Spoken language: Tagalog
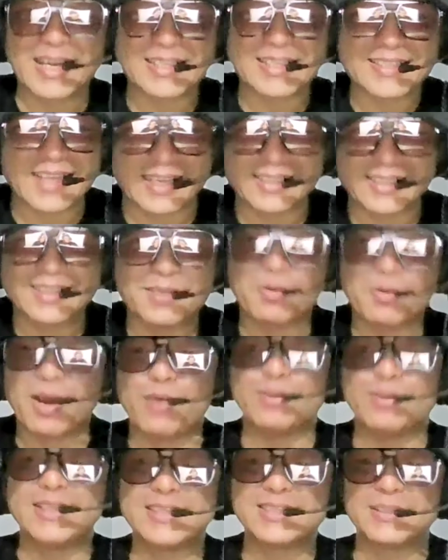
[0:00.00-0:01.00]
kanya na
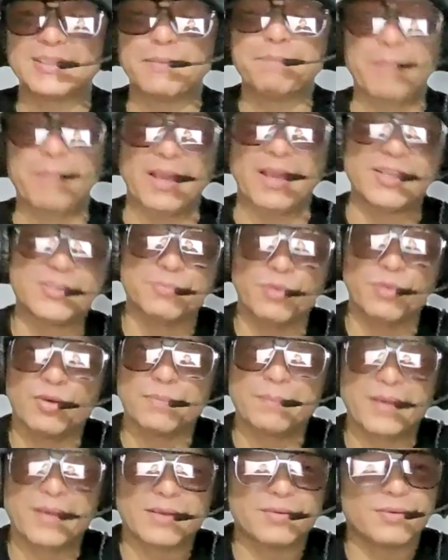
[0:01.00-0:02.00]
nawawalan siya ng
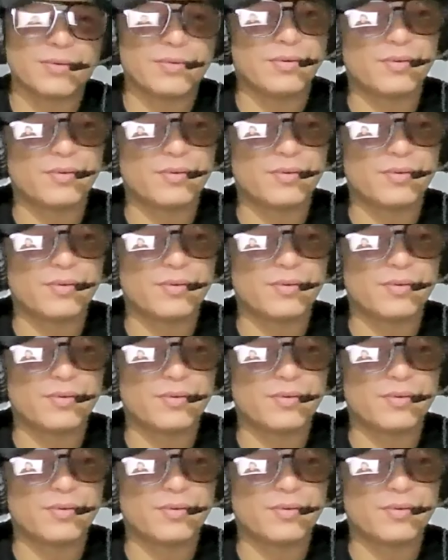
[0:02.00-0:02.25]
Facebook pero